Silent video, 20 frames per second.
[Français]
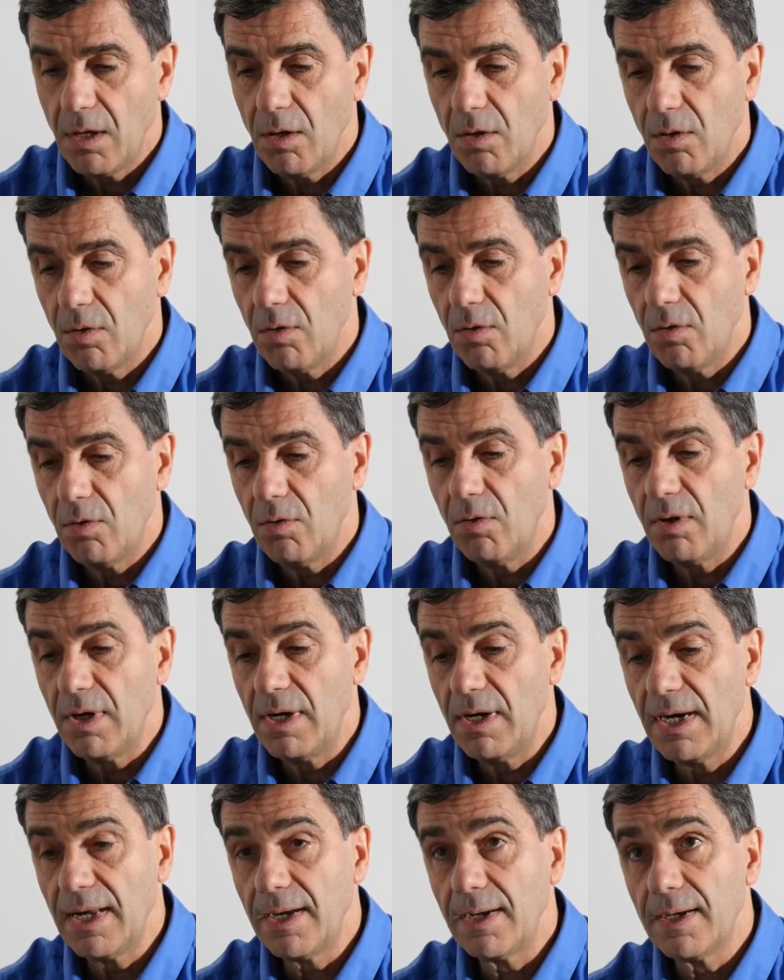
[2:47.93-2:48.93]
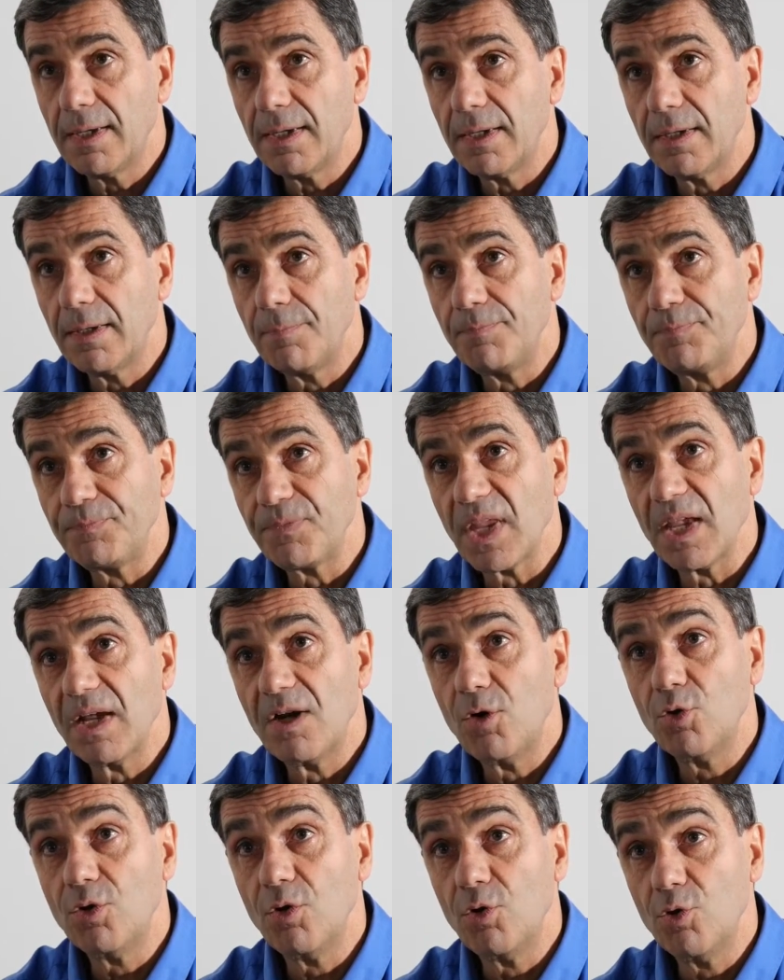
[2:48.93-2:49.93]

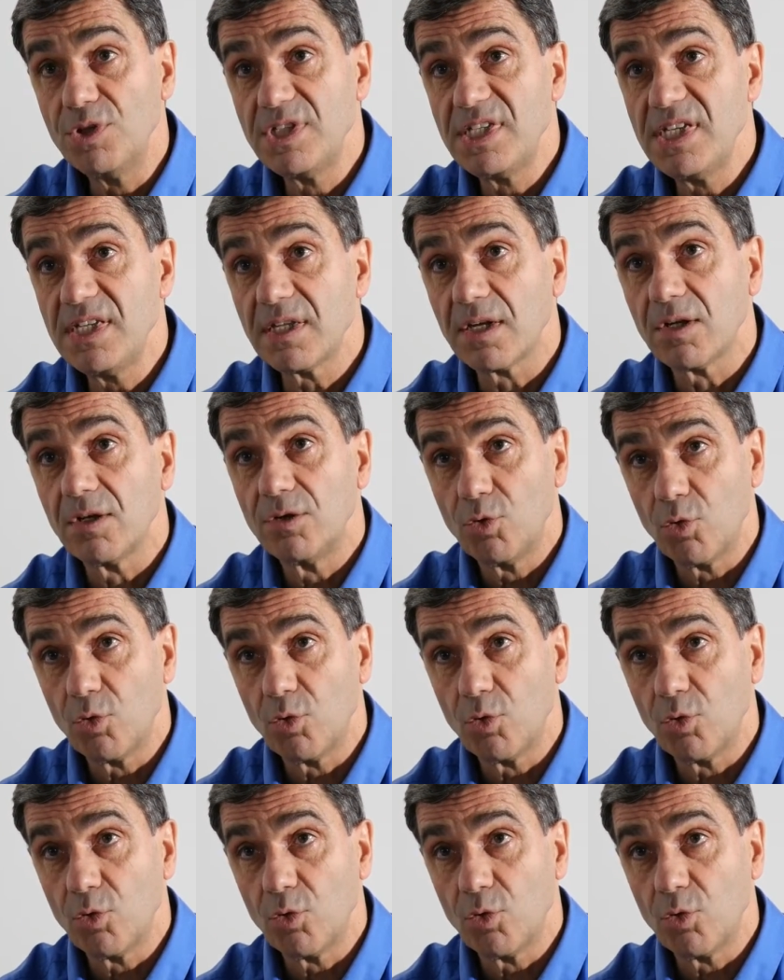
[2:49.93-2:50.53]
le, titre,